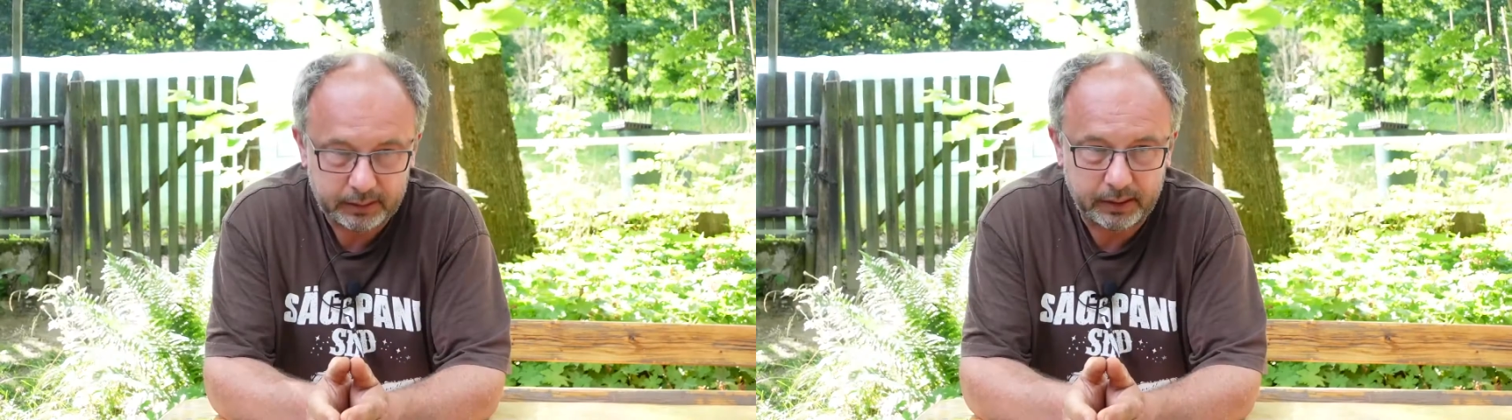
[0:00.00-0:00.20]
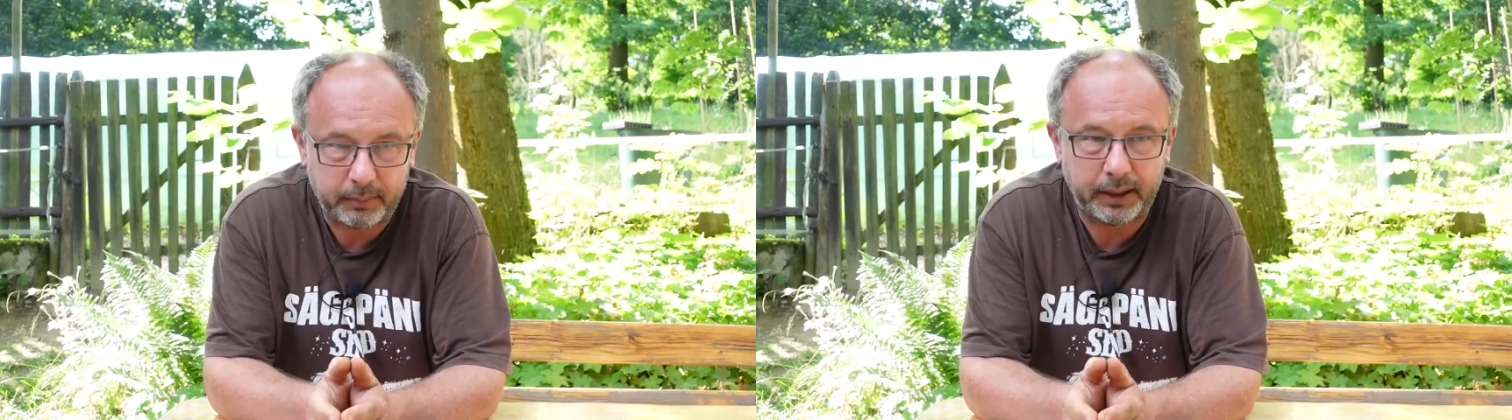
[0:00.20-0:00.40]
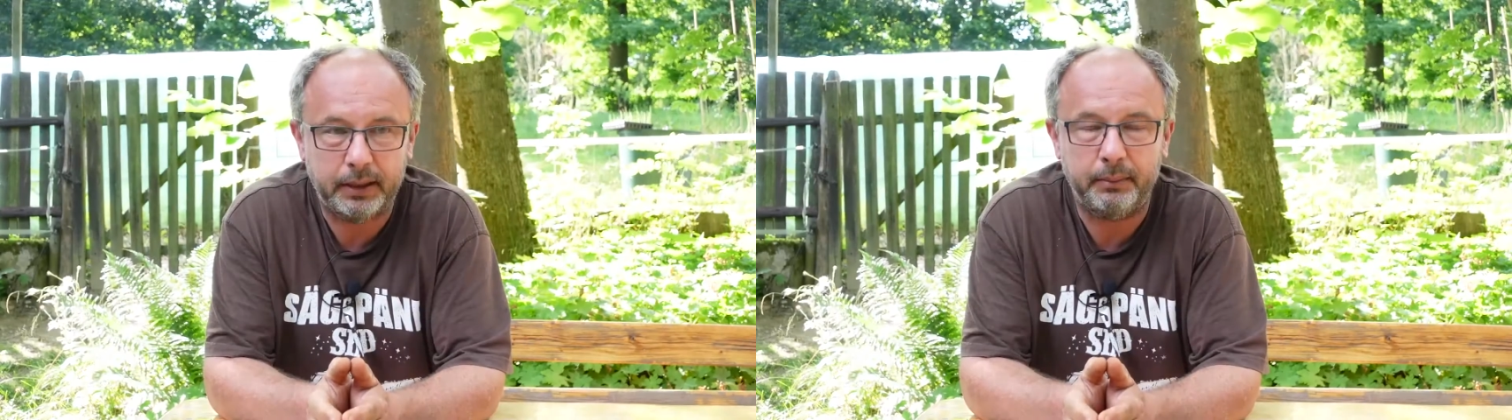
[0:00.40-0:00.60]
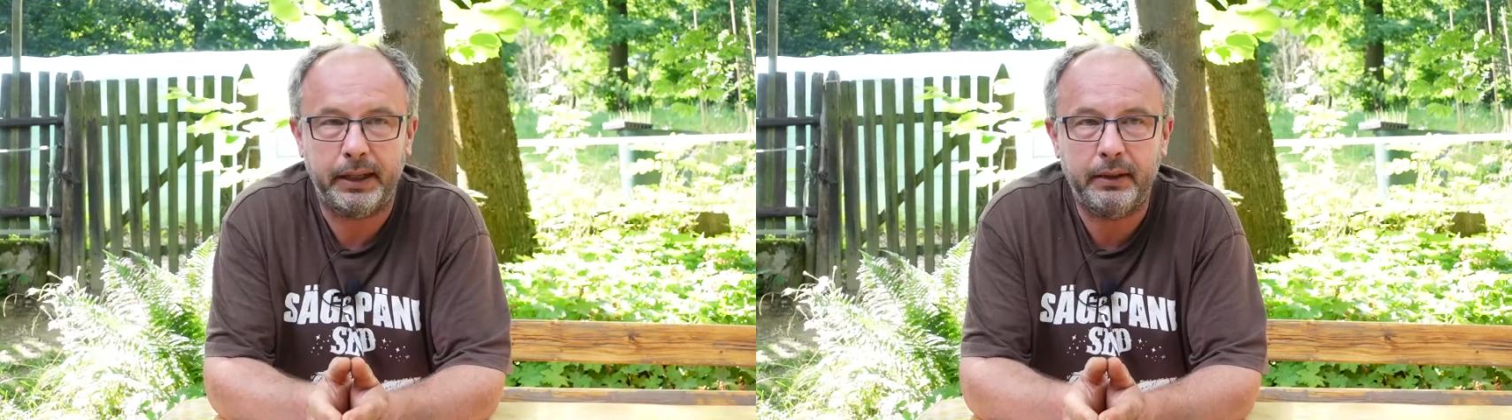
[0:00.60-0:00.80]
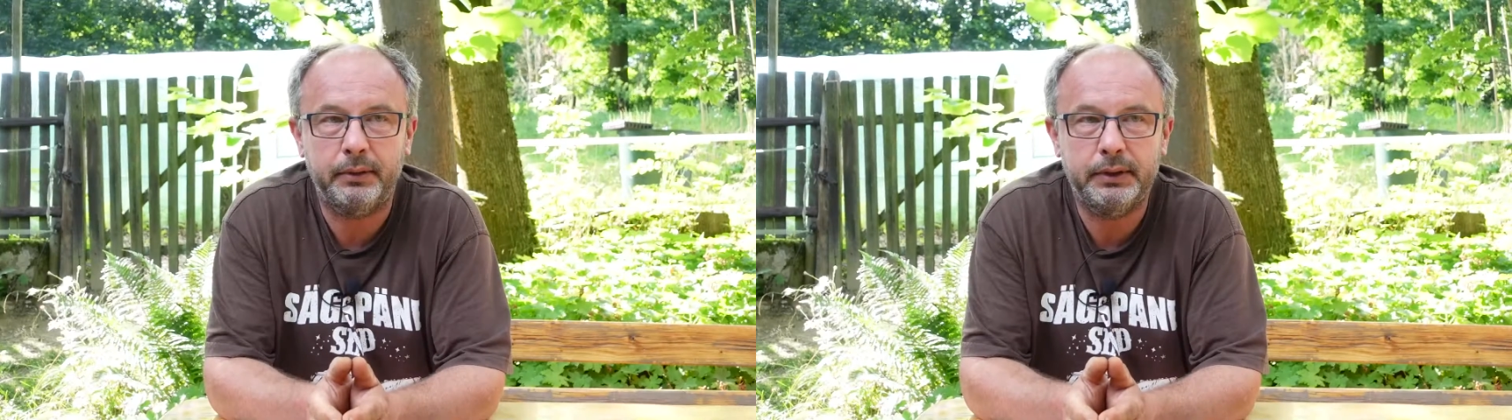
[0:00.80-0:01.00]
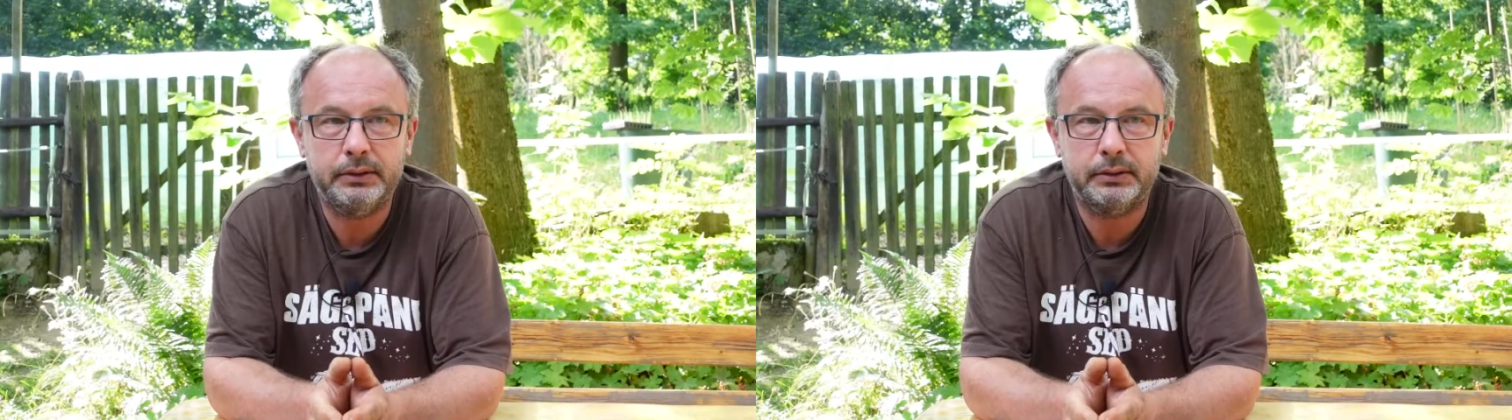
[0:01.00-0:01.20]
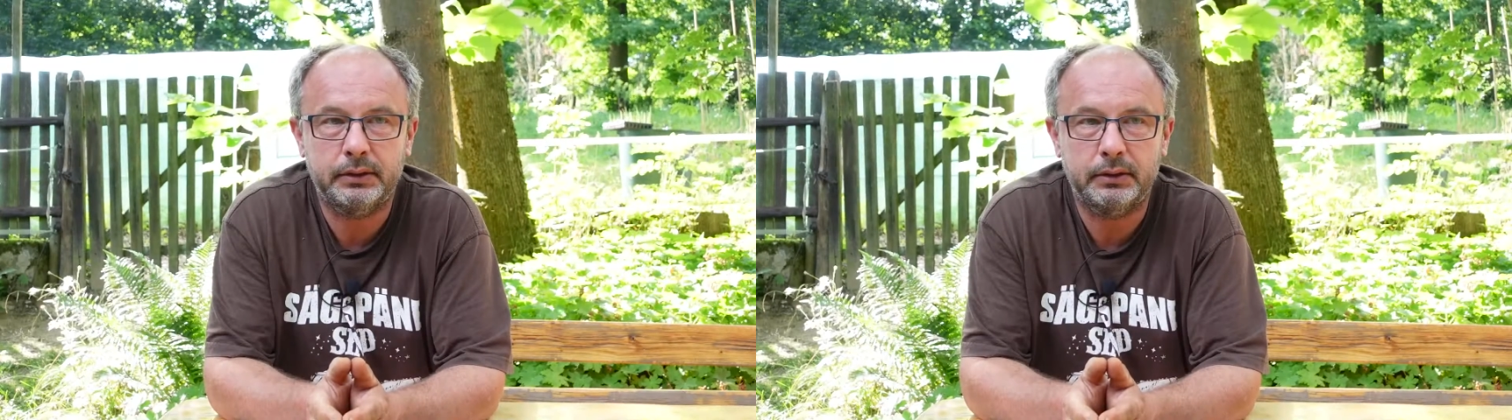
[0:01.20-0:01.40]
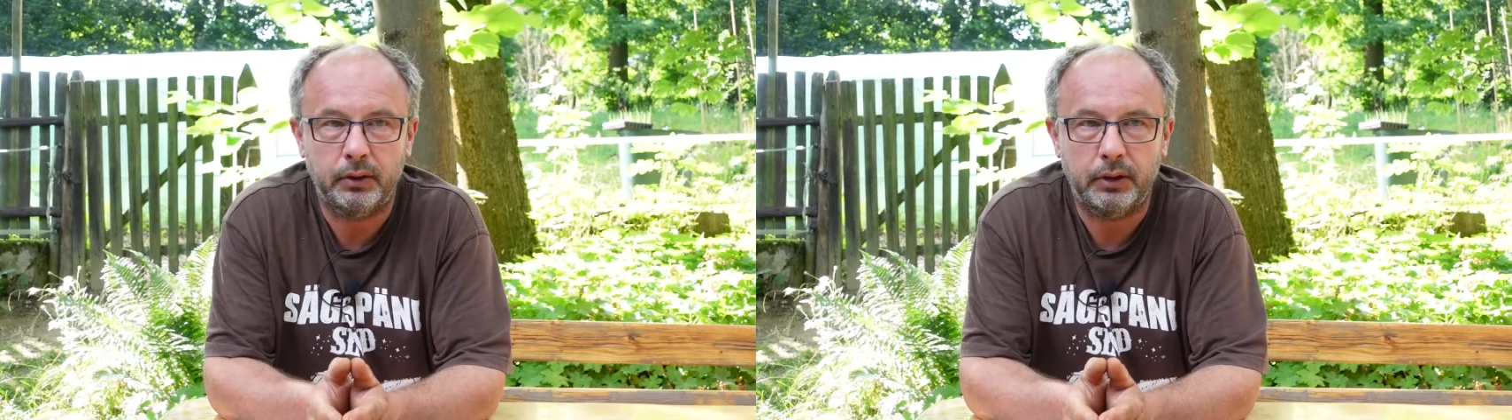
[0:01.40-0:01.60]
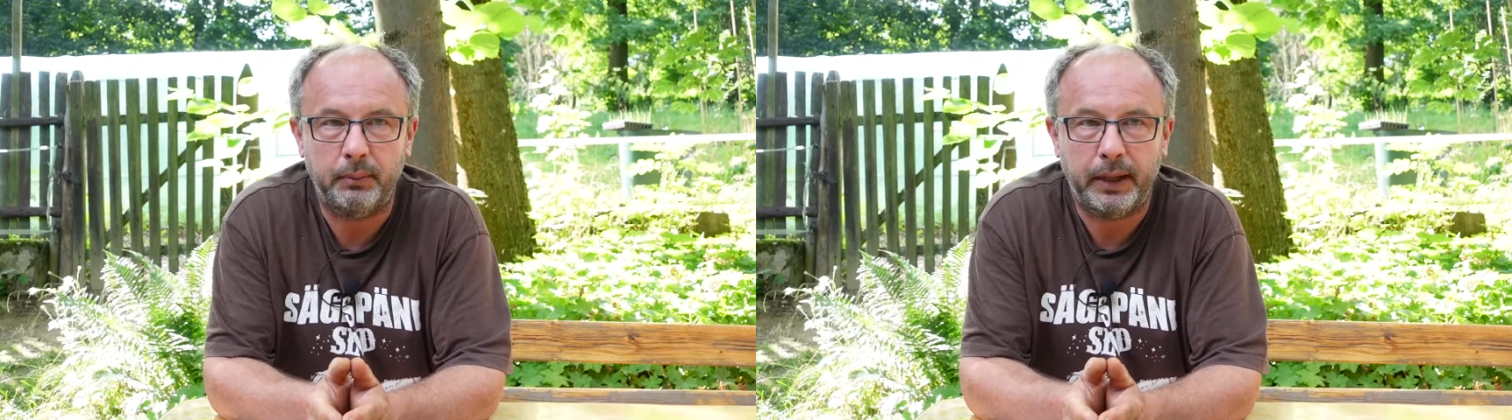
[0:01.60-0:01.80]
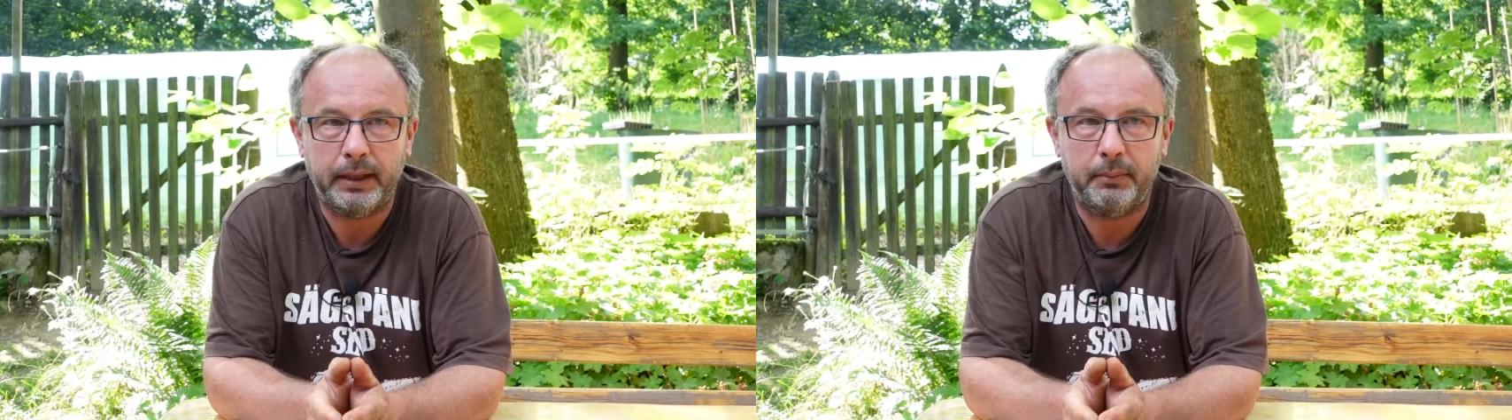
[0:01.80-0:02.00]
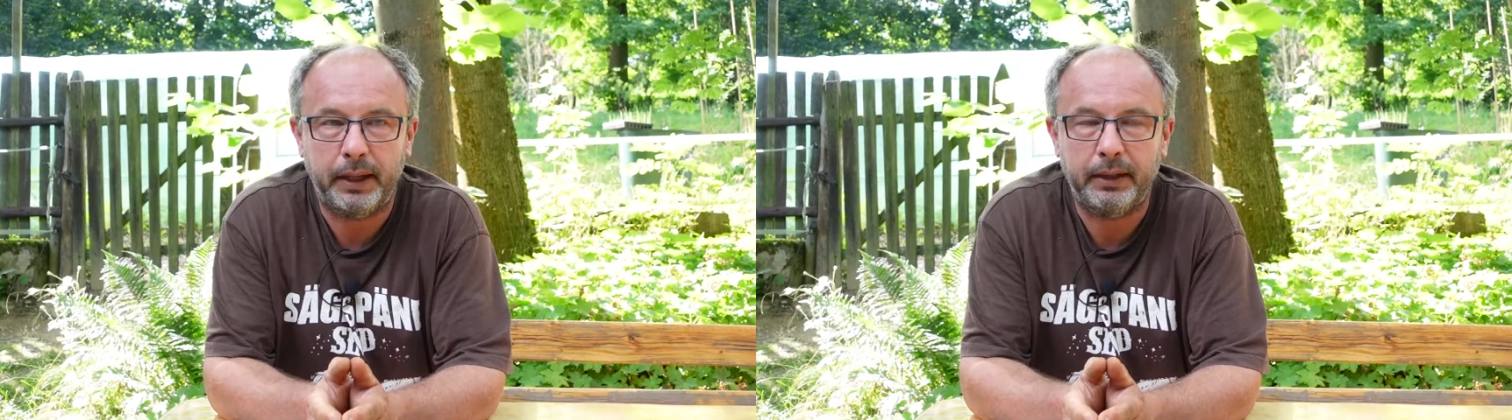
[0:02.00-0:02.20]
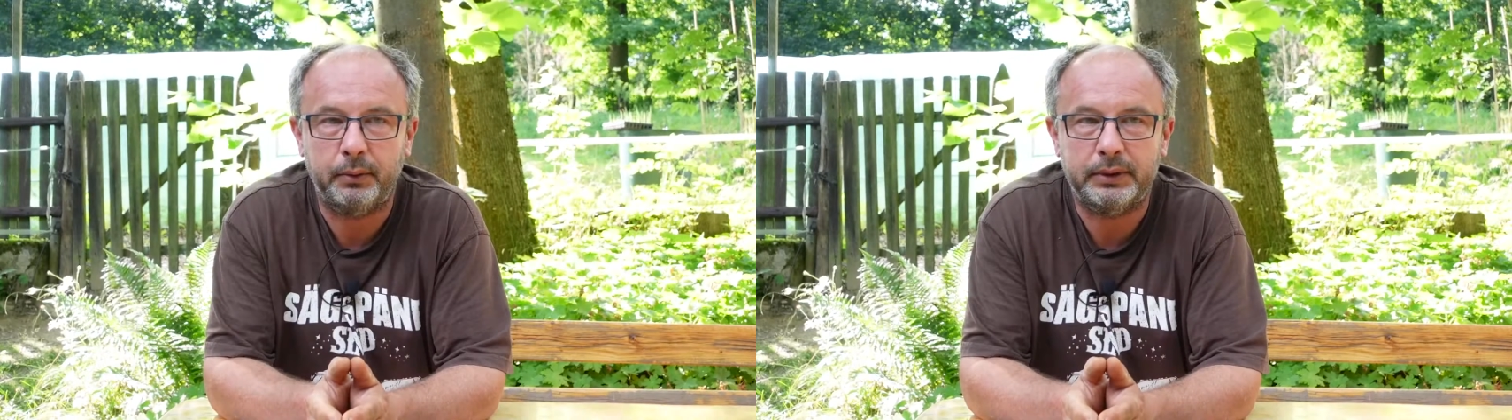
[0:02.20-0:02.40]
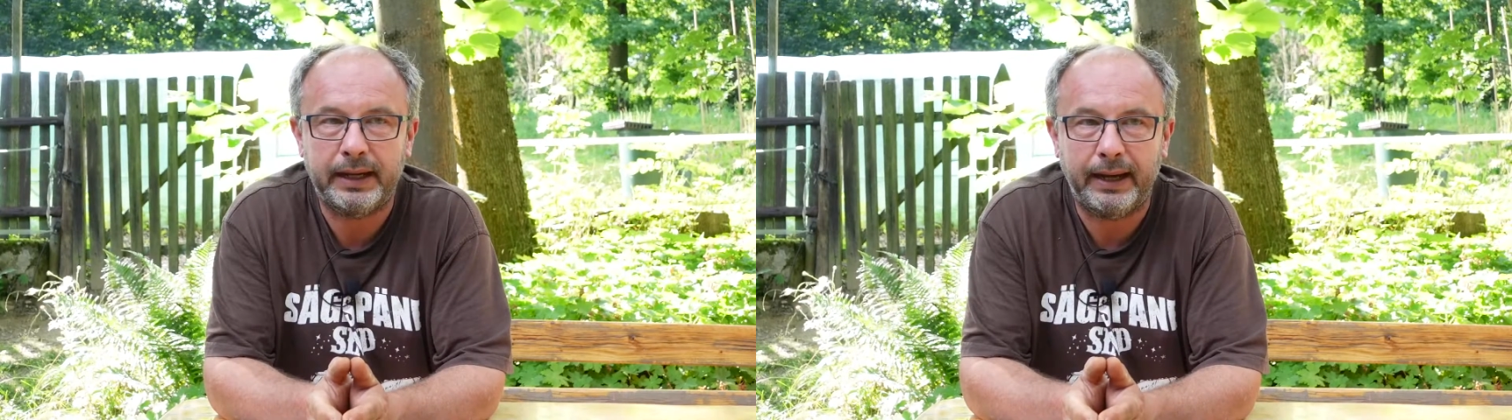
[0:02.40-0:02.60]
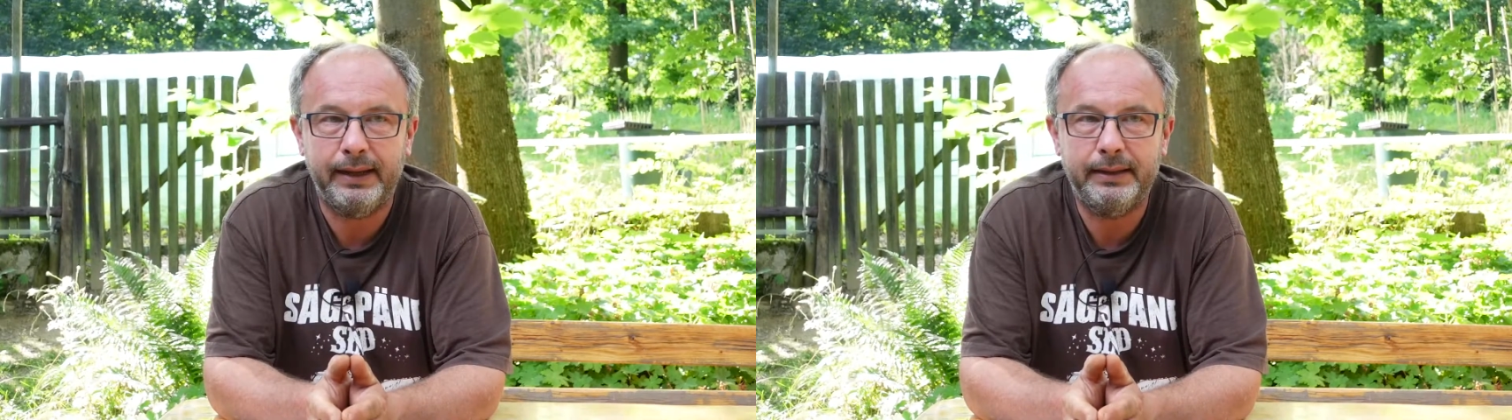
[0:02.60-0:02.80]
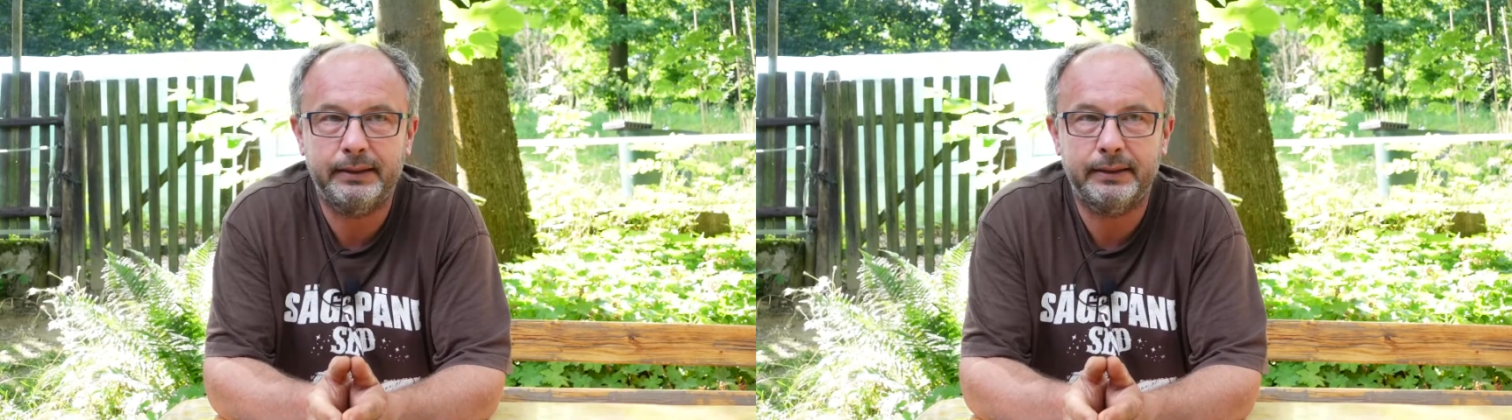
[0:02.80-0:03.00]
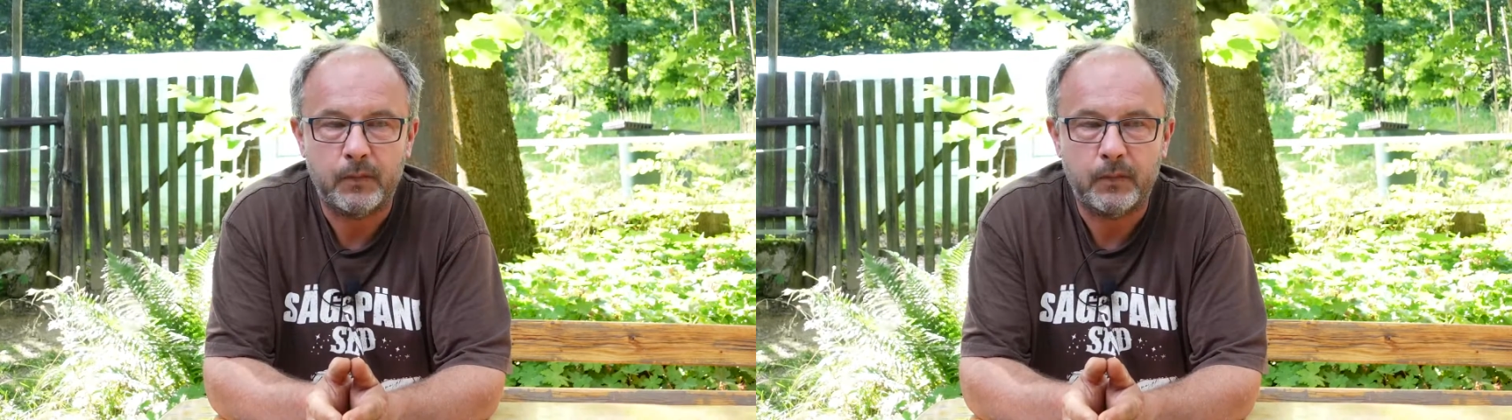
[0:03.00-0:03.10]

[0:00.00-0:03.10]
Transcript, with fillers: der meiner Meinung ist oder meine Meinung teilt.